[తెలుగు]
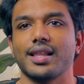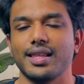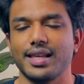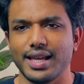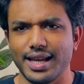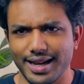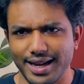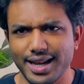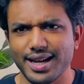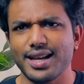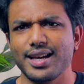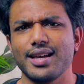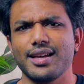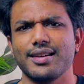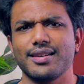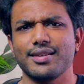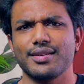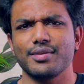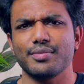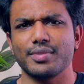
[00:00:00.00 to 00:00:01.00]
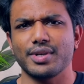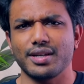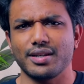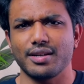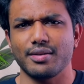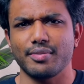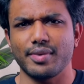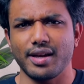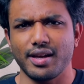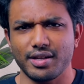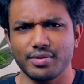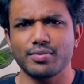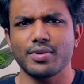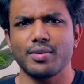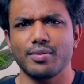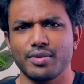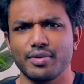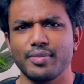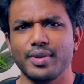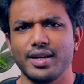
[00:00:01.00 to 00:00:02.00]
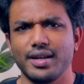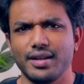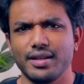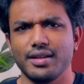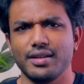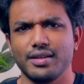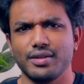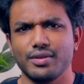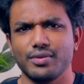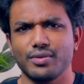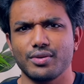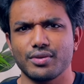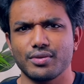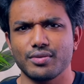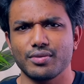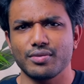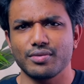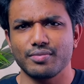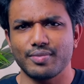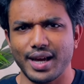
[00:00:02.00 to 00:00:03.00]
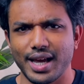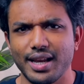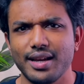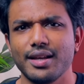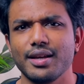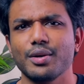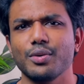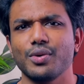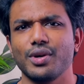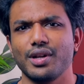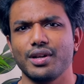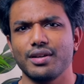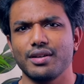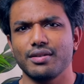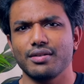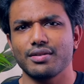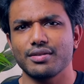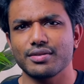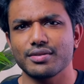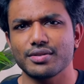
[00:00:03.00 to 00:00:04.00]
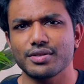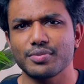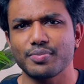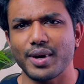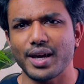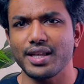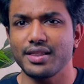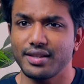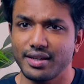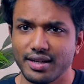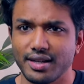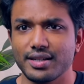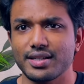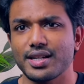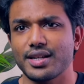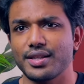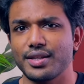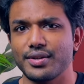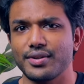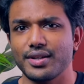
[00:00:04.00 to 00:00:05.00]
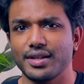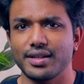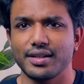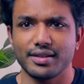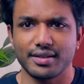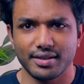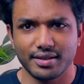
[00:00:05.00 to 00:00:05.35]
అది ఎన్ననా మన మహేష్ బాబుని పెట్టి ఒక బైలింగ్వల్ స్పై థ్రిల్లర్ చేద్దామని